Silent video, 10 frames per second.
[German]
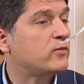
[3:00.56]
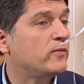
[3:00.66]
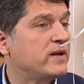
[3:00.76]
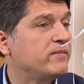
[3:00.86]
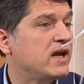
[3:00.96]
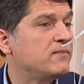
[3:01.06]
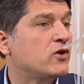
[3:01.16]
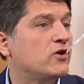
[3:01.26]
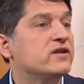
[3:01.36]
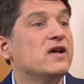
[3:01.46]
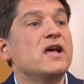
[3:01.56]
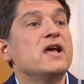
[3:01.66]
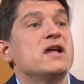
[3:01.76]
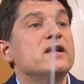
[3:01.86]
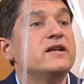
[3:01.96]
wäre, Problem beheben wäre, könnte. Also ich
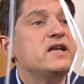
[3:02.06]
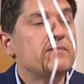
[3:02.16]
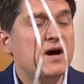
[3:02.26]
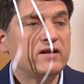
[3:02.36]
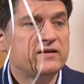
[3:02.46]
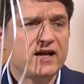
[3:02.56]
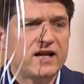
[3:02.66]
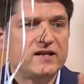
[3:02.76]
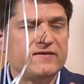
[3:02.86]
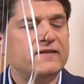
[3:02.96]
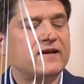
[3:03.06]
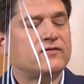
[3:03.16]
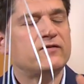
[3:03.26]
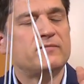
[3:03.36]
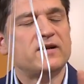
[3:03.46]
glaube jetzt niemand, ich glaube, nein, nein, ich will das, ich das ganz
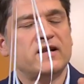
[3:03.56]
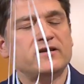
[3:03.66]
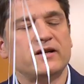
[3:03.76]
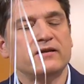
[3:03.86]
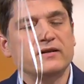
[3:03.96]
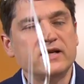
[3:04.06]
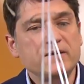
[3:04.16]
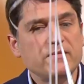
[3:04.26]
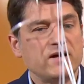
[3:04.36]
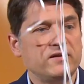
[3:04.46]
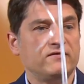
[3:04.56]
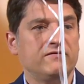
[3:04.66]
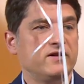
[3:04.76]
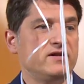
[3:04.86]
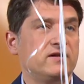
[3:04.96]
kurz nochmal klarstellen. Mh, niemand
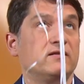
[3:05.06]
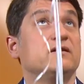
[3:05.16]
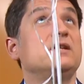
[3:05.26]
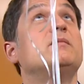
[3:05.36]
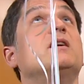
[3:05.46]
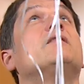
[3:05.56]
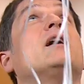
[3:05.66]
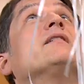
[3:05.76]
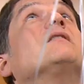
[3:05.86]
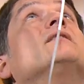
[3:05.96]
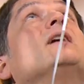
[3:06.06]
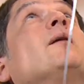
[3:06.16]
gerne. will, niemand hat die